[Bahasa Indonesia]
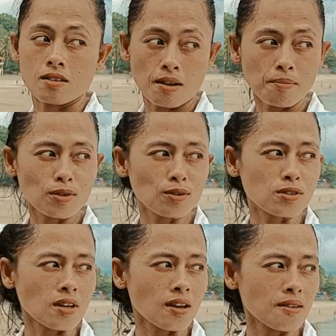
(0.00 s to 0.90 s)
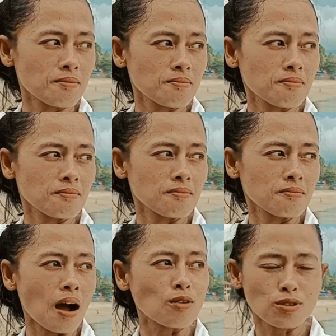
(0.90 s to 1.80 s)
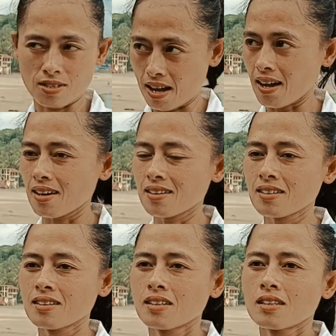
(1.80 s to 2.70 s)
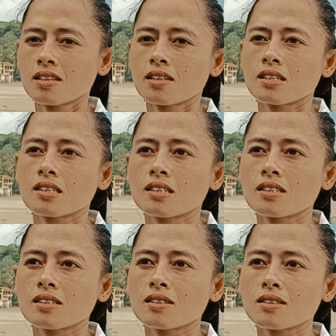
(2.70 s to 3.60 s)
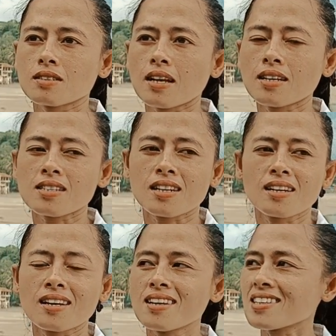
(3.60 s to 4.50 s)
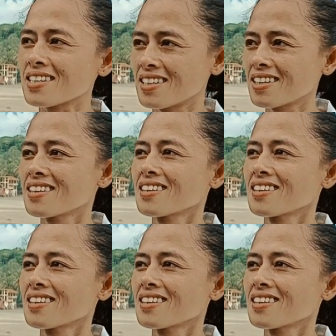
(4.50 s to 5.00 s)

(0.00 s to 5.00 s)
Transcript: Ya menurut saya bagus ya. Uh, saya sering aja ke sini.